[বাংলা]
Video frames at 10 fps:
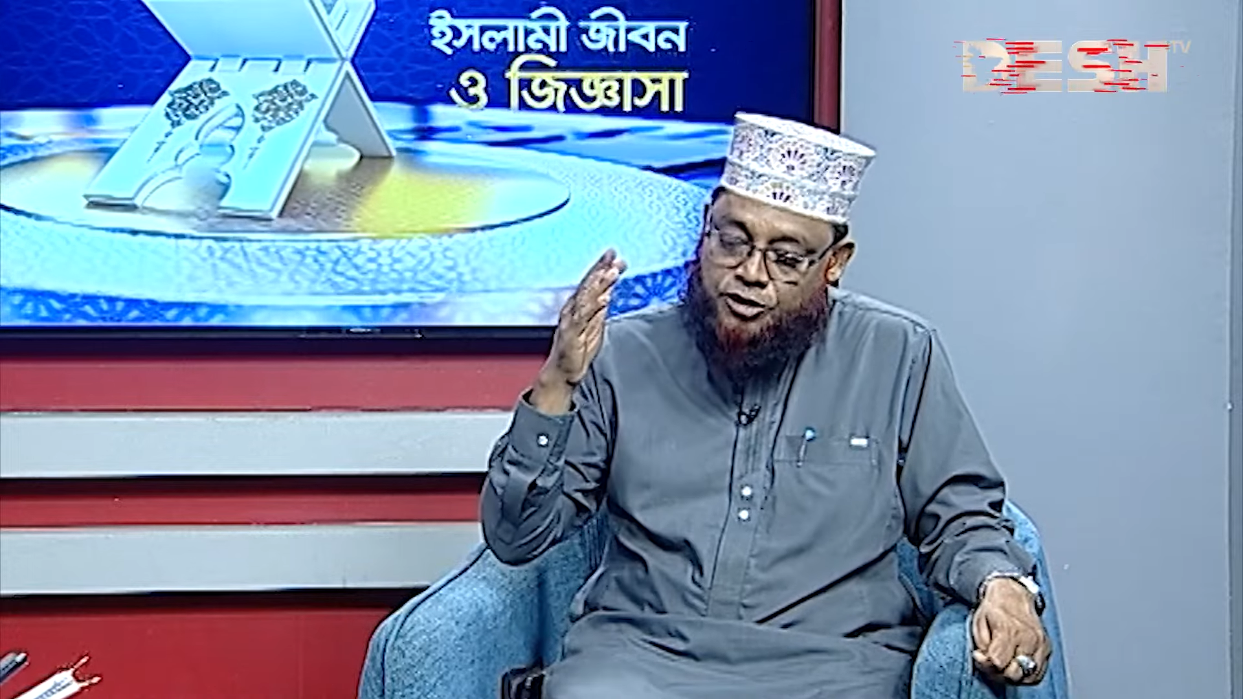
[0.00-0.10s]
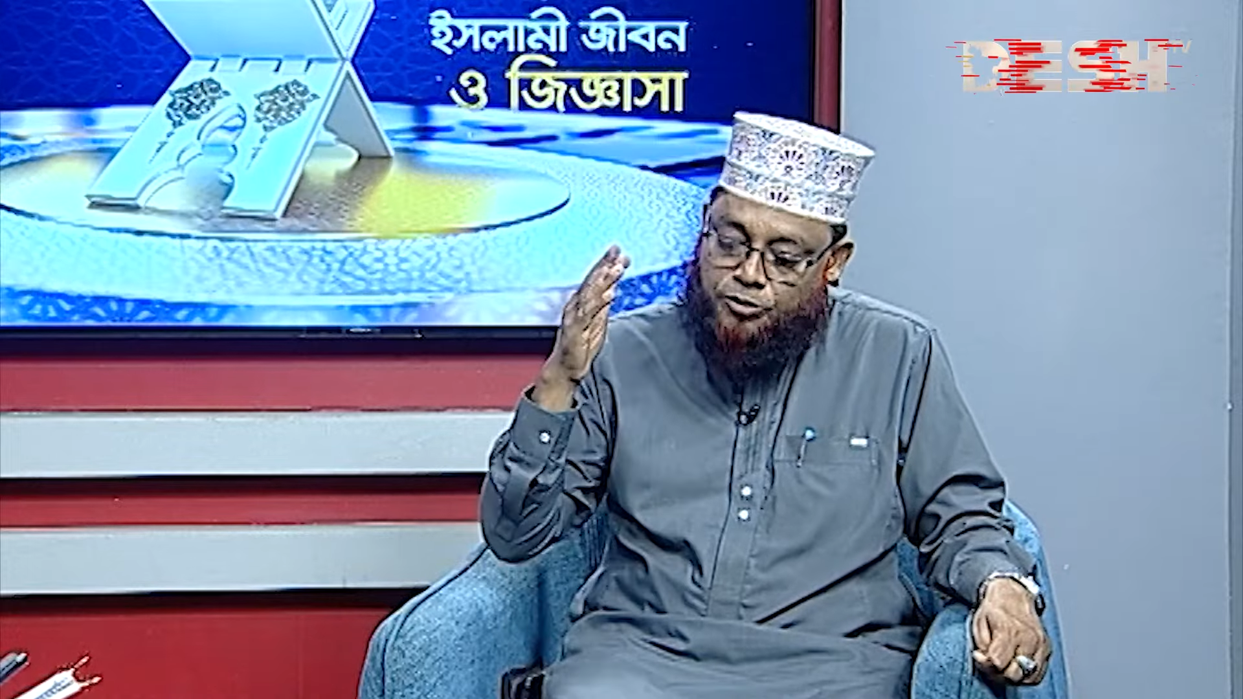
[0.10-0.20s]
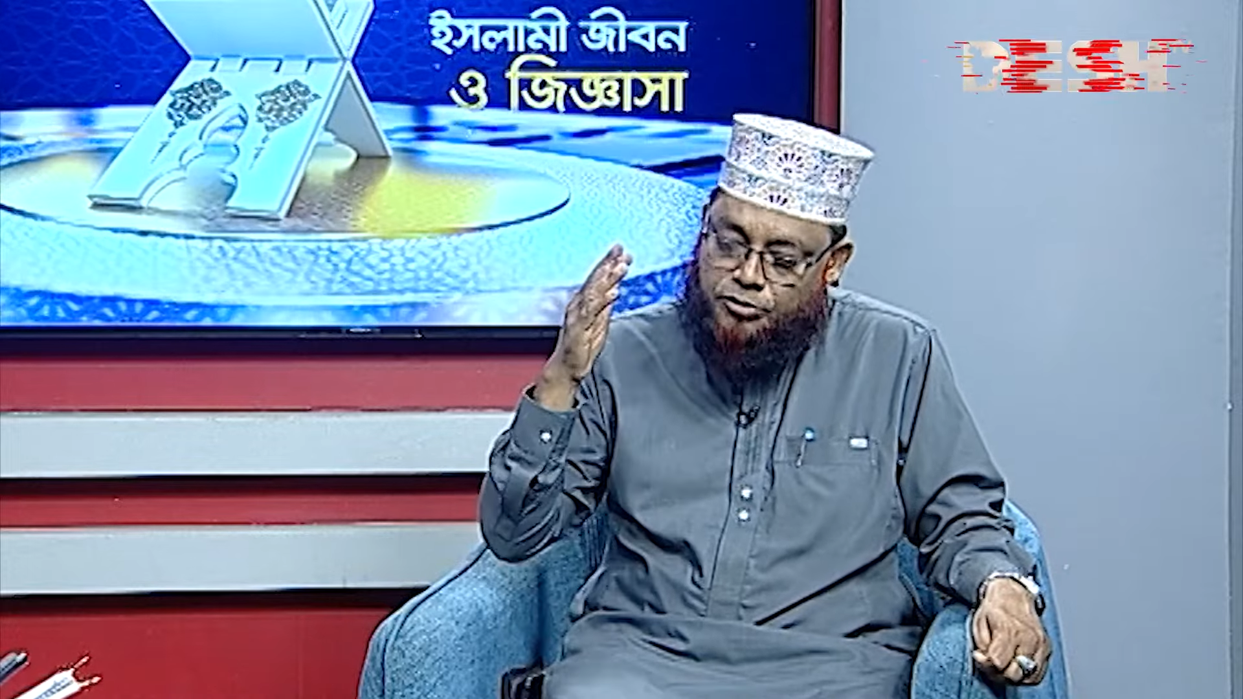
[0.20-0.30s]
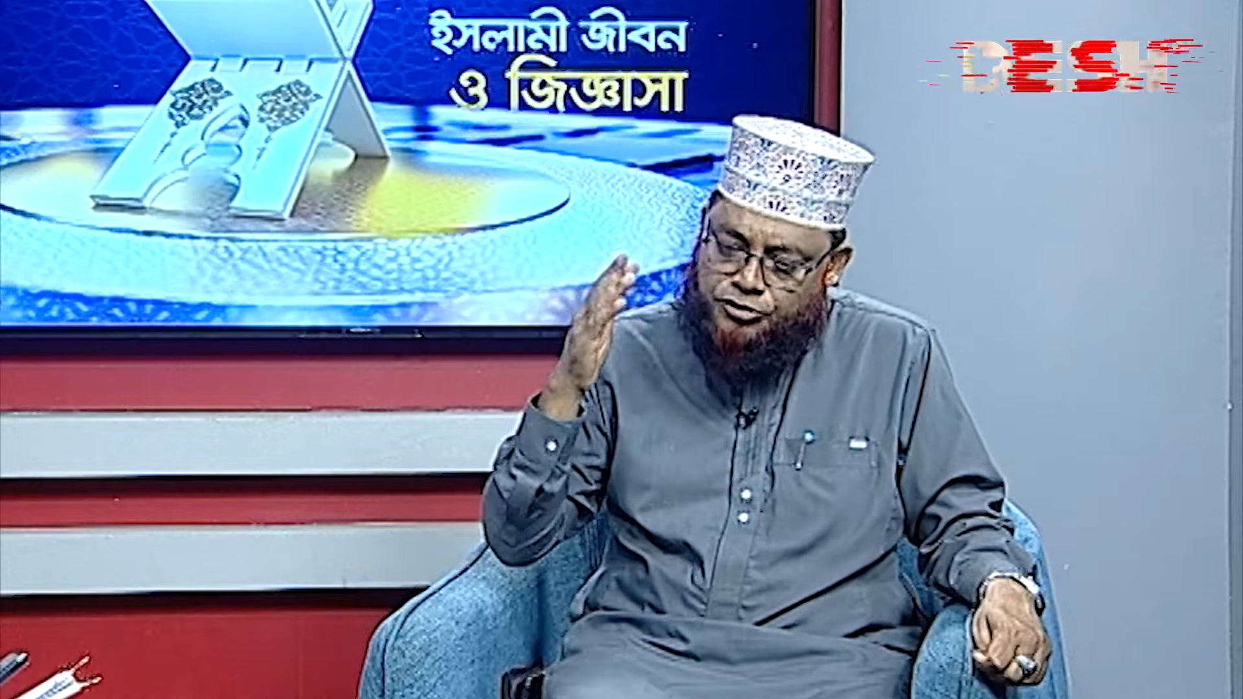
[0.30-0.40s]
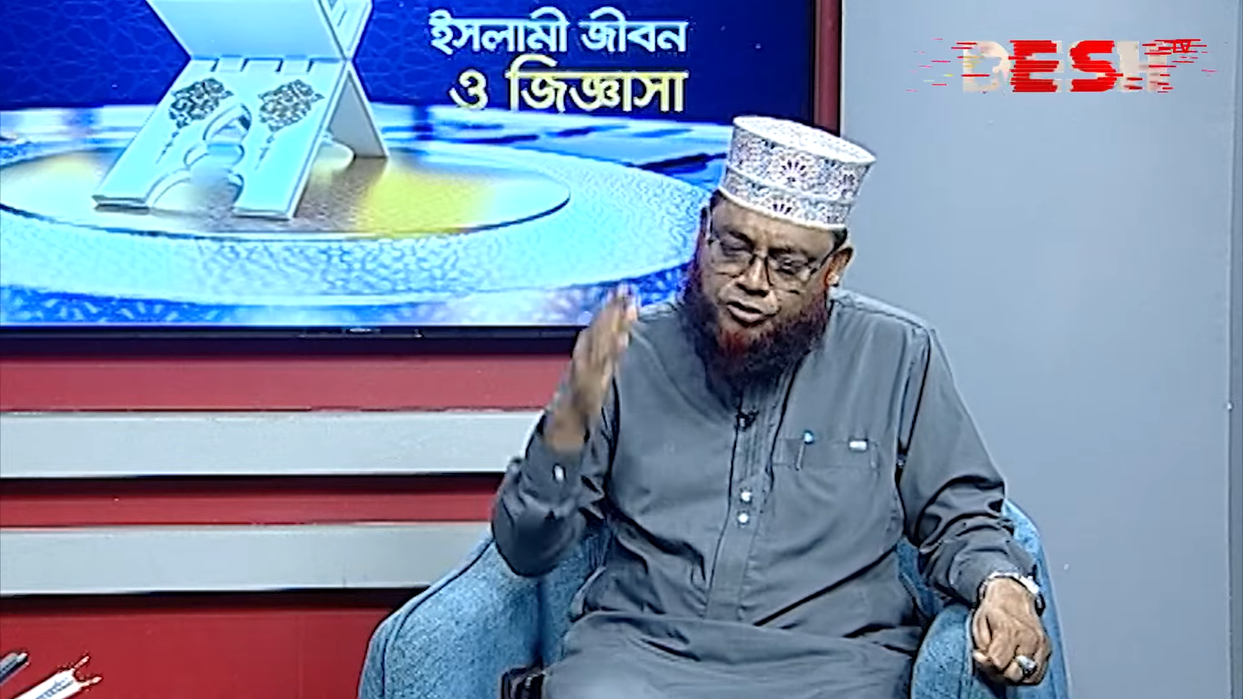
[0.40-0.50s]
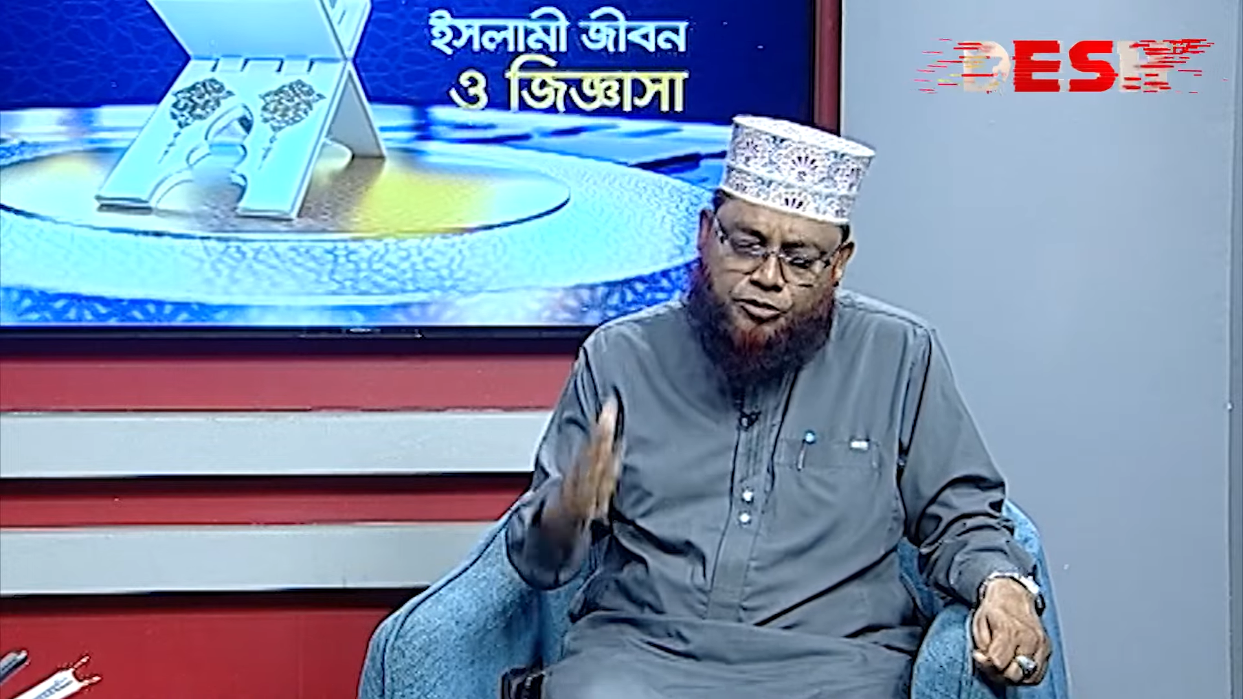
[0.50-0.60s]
সমস্ত